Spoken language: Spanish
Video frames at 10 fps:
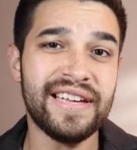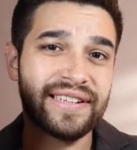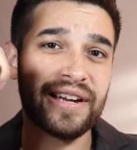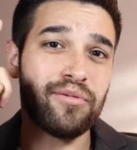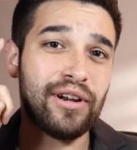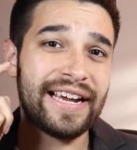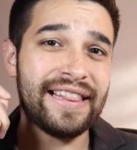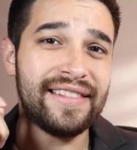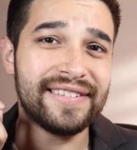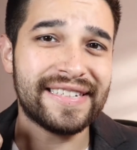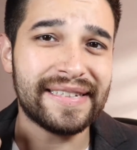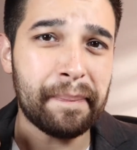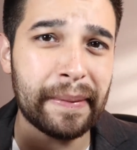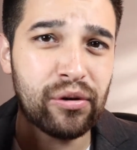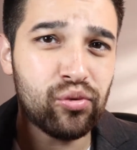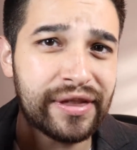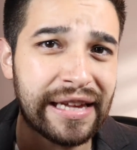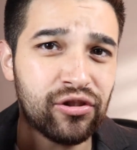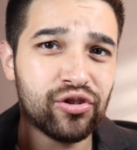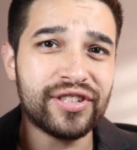Y es que como la gente se está
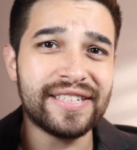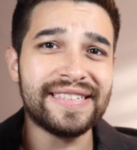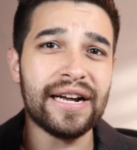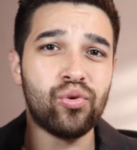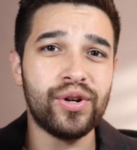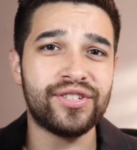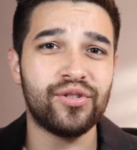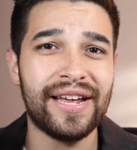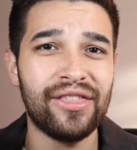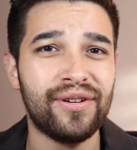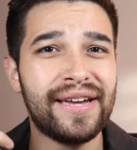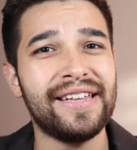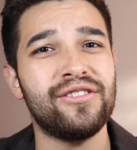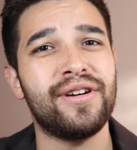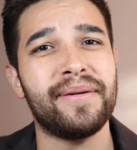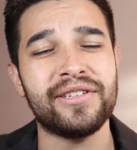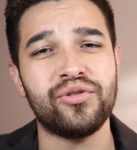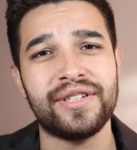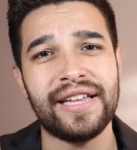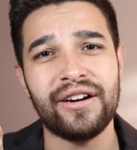preguntando, se está cuestionando qué es lo que va a
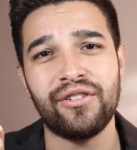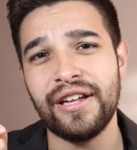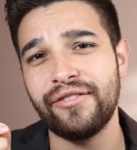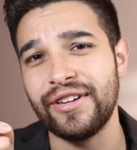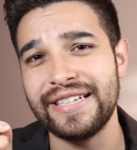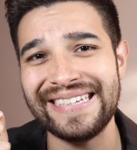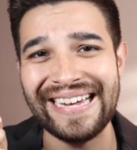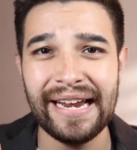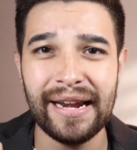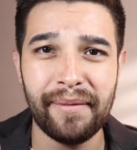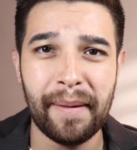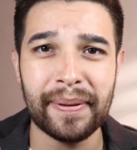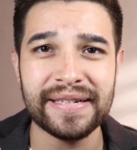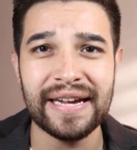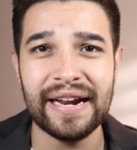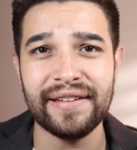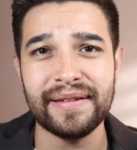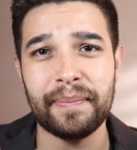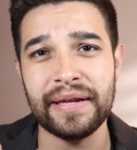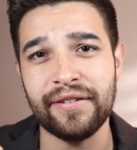suceder con Netflix, qué le va a pasar a
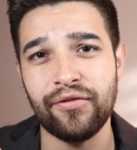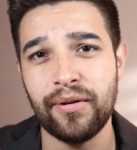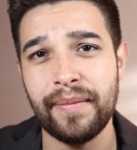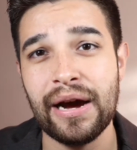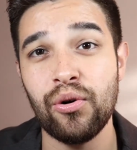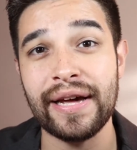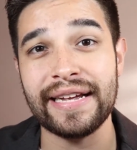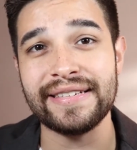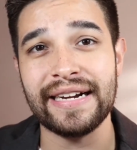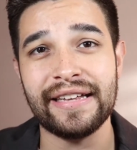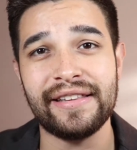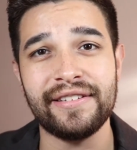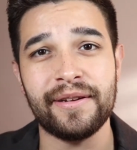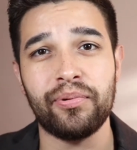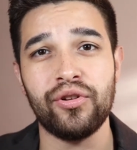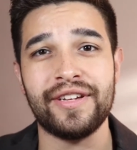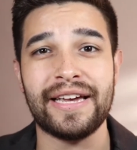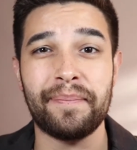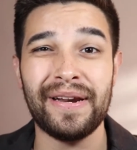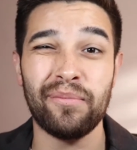esta plataforma ahora que salga Disney Plus y
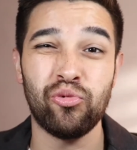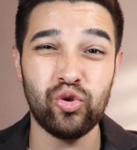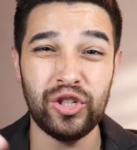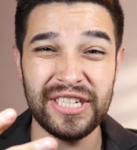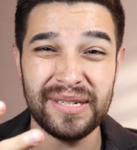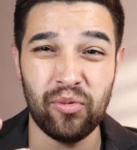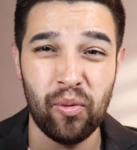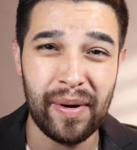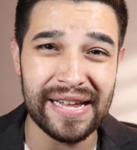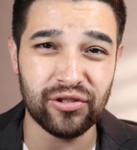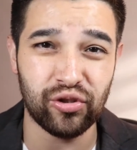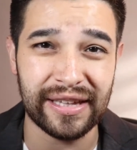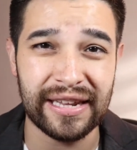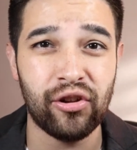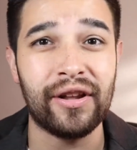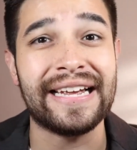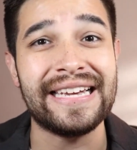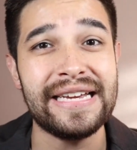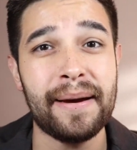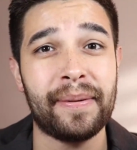que pierda muchísimo más contenido del
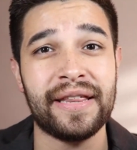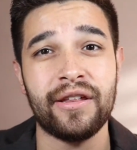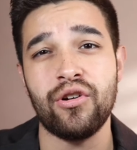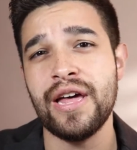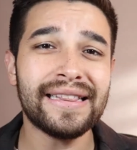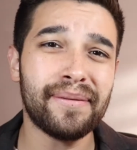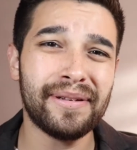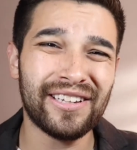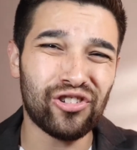que ya ha perdido a través de